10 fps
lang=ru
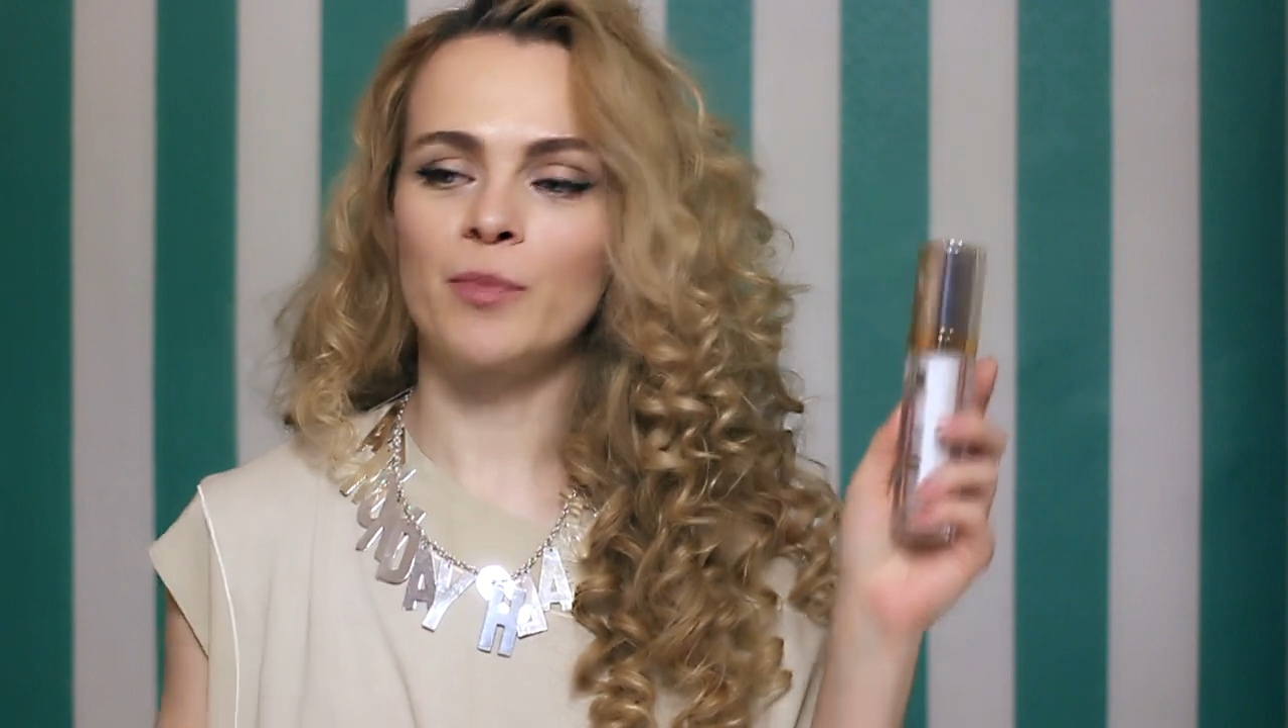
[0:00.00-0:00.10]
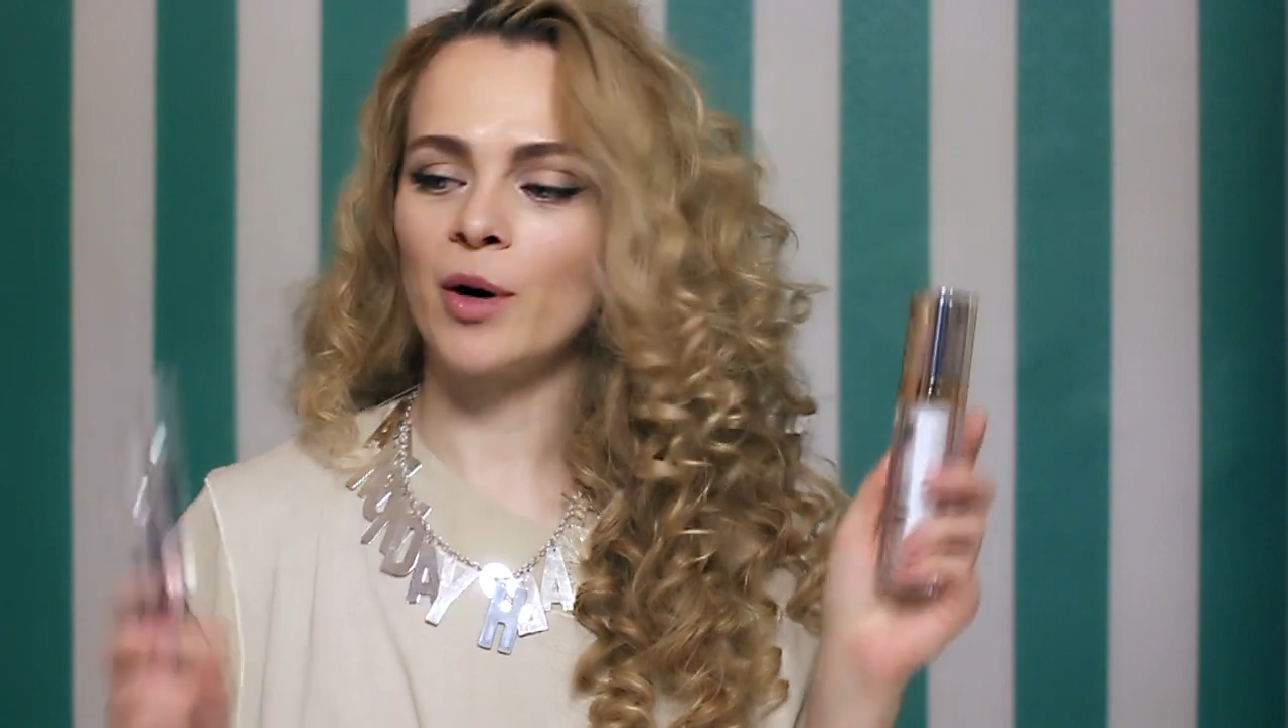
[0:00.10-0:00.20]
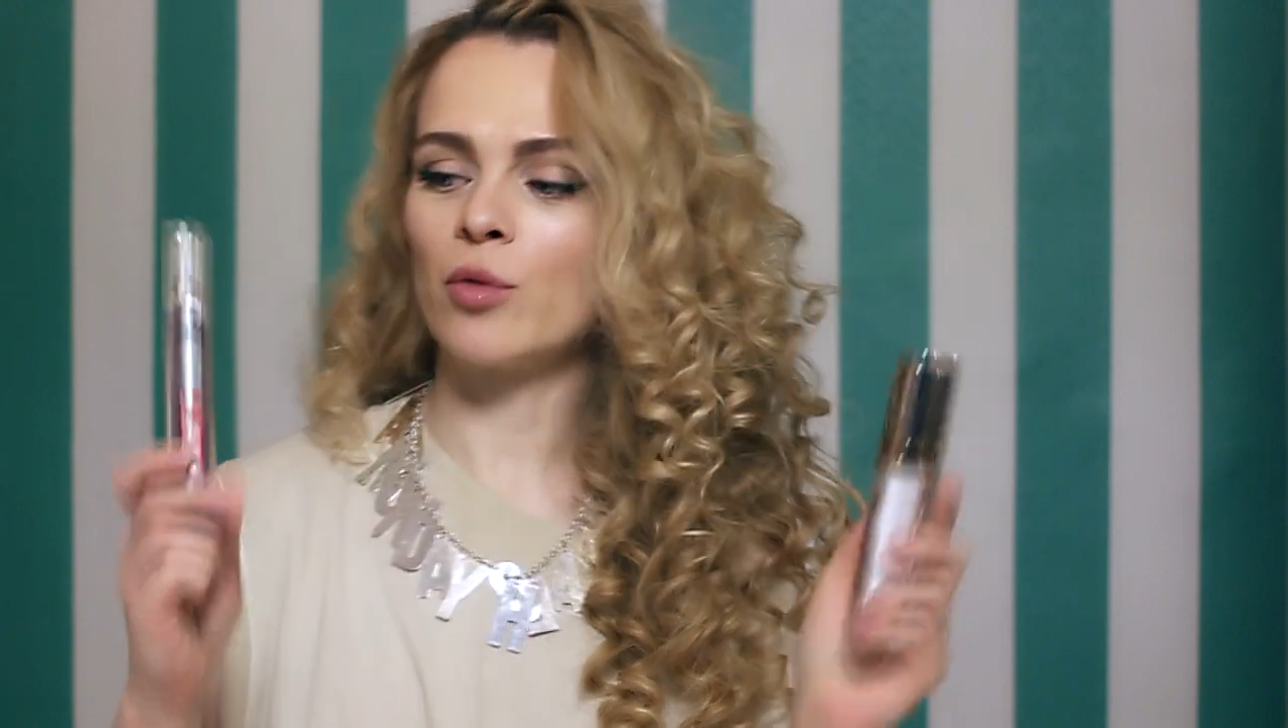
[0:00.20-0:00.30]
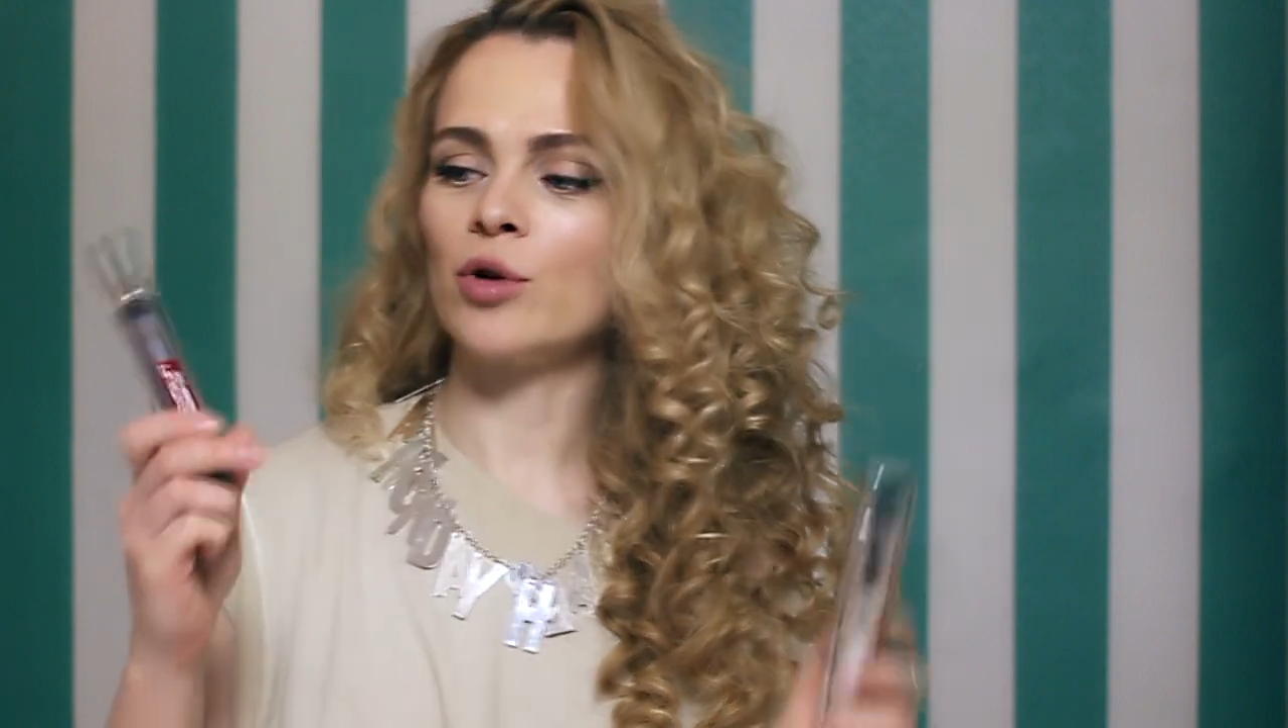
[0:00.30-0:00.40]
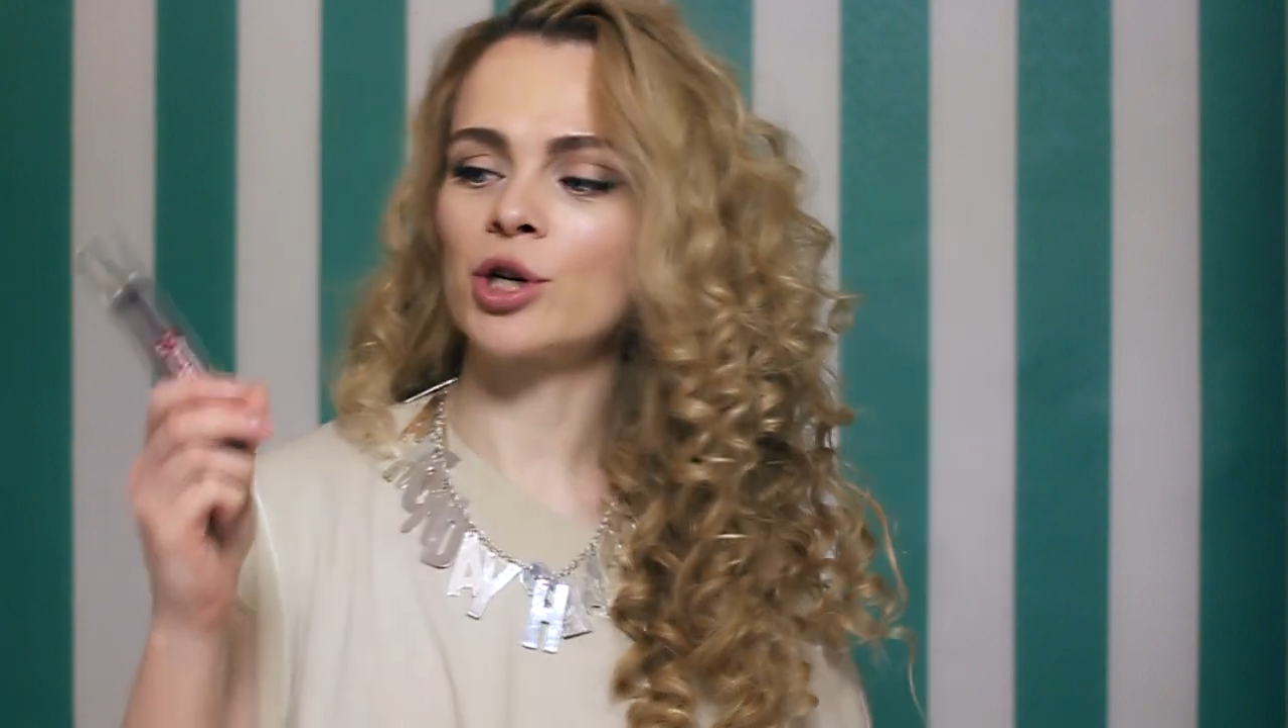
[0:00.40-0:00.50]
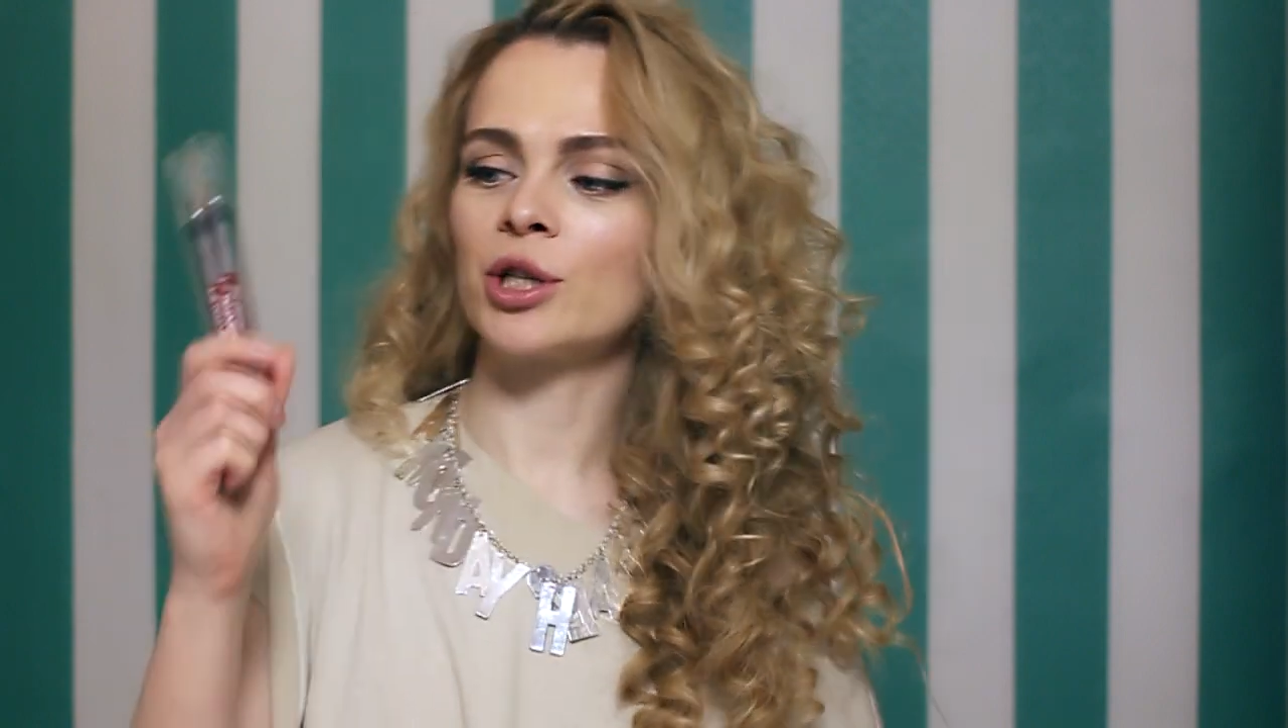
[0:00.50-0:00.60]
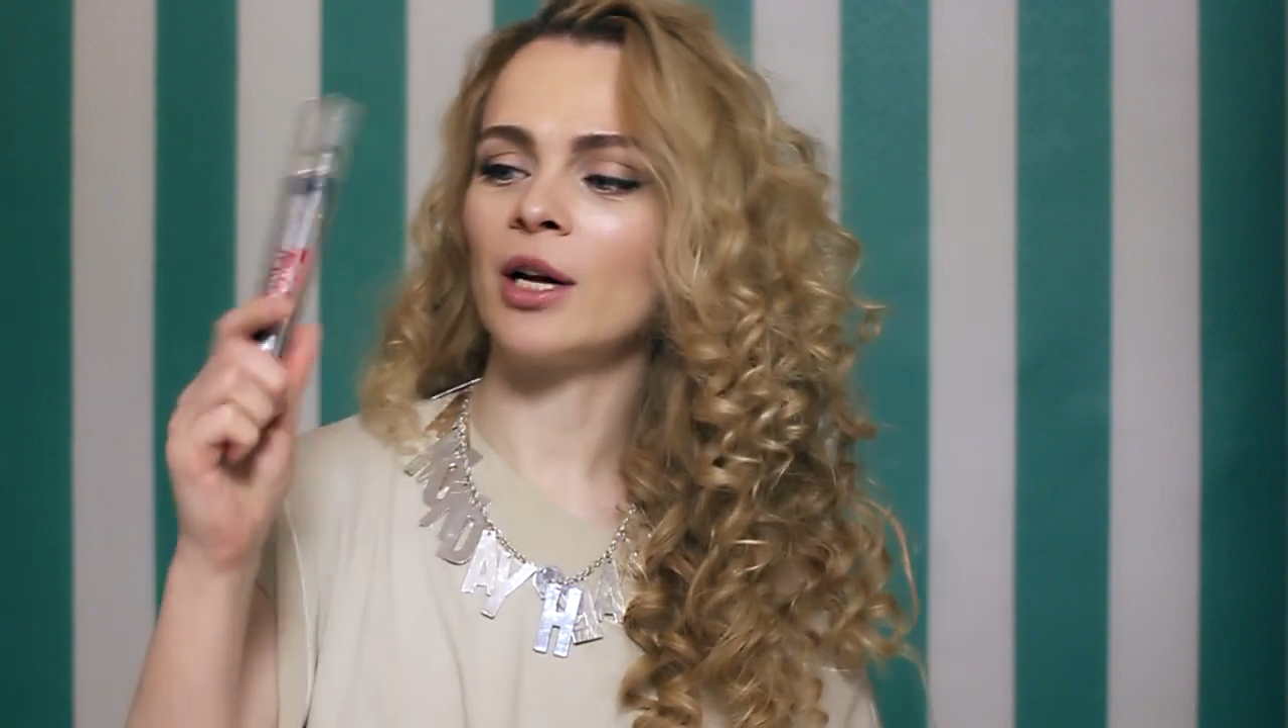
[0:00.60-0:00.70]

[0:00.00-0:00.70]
похож